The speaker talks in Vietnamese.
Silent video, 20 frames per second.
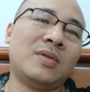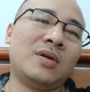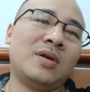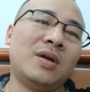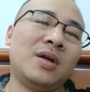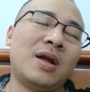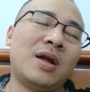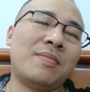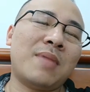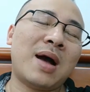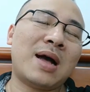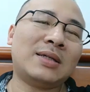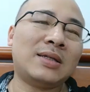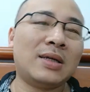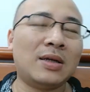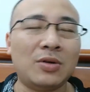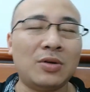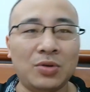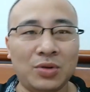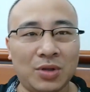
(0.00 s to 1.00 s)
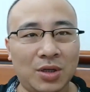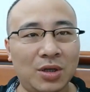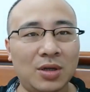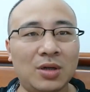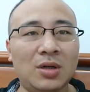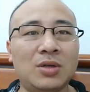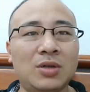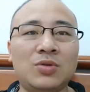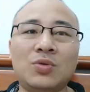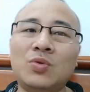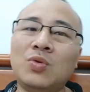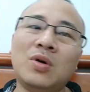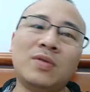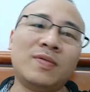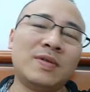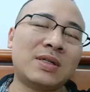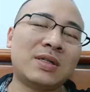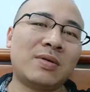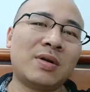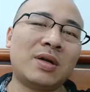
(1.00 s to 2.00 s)
người đàn bà rất là nổi tiếng ở Trung Quốc
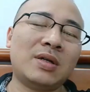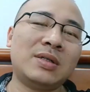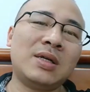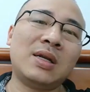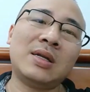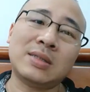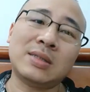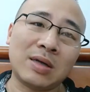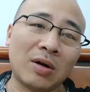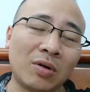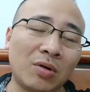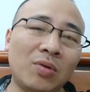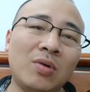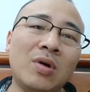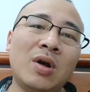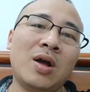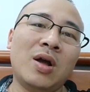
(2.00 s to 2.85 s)
và sau này rất là giàu,